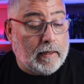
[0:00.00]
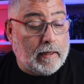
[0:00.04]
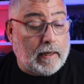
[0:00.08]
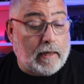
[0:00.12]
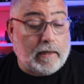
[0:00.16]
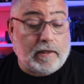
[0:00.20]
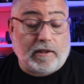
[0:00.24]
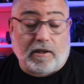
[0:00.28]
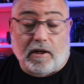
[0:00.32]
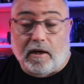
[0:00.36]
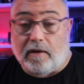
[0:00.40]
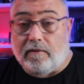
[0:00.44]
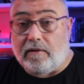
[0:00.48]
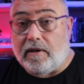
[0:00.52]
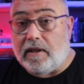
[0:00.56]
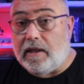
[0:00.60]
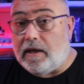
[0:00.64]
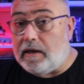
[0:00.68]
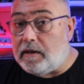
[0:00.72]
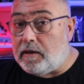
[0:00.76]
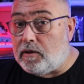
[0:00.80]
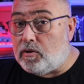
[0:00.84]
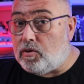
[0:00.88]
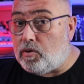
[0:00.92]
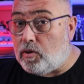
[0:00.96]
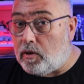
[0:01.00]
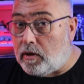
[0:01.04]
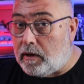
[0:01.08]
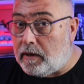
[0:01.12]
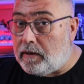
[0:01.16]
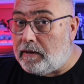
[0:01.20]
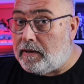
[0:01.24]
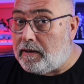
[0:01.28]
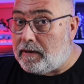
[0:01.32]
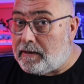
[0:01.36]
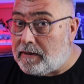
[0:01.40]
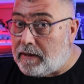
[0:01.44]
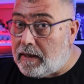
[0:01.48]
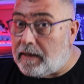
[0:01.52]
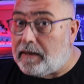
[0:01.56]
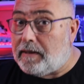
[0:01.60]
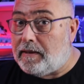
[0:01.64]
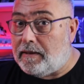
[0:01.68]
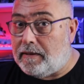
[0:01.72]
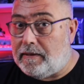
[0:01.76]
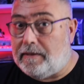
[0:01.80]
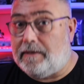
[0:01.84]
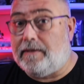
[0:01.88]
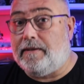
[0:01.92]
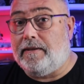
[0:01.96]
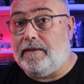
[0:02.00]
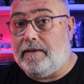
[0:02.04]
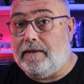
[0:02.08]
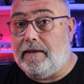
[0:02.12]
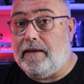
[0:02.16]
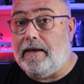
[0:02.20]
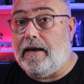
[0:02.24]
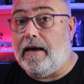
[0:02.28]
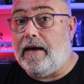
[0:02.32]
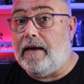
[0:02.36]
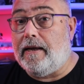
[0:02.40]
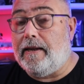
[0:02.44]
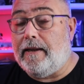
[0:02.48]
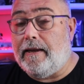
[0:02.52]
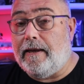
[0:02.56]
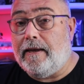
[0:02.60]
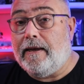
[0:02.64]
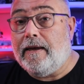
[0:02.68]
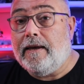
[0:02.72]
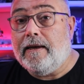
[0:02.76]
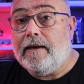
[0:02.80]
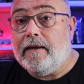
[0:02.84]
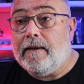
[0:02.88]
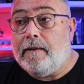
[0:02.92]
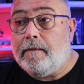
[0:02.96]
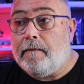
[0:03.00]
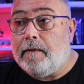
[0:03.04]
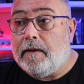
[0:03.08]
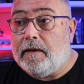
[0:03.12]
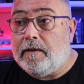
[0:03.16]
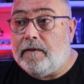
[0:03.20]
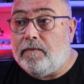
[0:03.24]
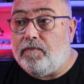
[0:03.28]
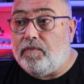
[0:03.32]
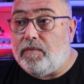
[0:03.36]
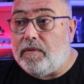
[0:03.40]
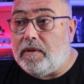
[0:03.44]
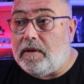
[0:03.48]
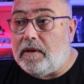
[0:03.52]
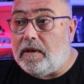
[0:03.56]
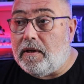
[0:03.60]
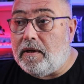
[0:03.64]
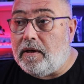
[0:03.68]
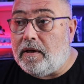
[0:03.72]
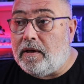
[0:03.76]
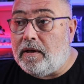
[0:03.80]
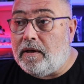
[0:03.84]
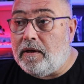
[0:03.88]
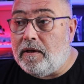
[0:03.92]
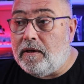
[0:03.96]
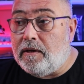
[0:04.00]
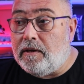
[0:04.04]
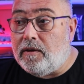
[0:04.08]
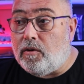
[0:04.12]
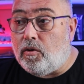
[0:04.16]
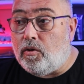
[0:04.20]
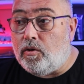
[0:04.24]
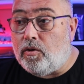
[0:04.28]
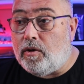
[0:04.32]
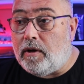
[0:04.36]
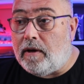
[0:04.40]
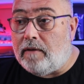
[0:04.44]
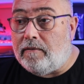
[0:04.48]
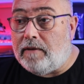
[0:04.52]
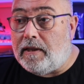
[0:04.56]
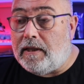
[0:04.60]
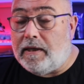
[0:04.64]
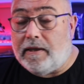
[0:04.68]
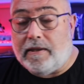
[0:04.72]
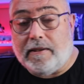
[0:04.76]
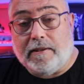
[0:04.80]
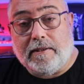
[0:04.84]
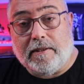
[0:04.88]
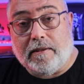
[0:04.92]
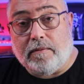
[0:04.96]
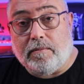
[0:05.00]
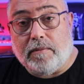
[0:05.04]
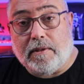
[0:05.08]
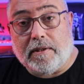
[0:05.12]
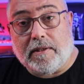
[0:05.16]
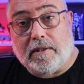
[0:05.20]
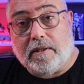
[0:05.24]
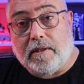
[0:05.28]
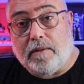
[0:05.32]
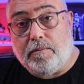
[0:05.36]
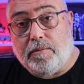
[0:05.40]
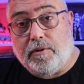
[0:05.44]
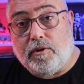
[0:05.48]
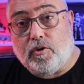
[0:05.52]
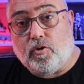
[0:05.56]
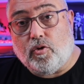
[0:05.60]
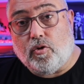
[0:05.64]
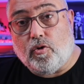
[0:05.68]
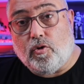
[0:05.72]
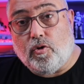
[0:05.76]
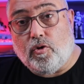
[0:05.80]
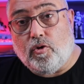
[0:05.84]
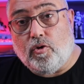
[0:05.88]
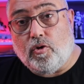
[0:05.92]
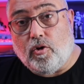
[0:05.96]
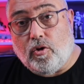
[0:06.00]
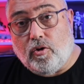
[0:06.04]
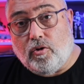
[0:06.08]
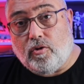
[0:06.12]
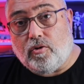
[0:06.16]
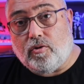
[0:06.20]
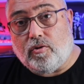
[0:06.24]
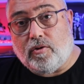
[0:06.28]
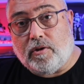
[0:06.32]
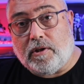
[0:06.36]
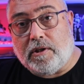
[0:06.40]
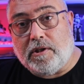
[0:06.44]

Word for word: Gerçi havalar da çok enteresan ısındı. Yani e, o havaların ısınmasında bir sorun yok.